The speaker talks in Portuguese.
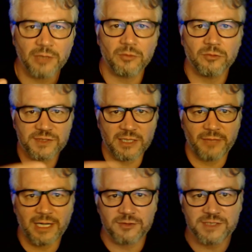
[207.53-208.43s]
os
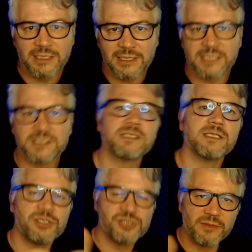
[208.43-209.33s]
trabalhos ingleses
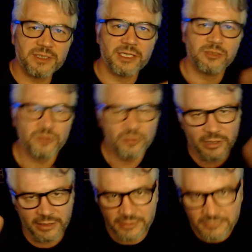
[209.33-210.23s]
e chama de rito de
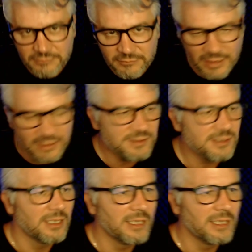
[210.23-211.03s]
York. Beleza?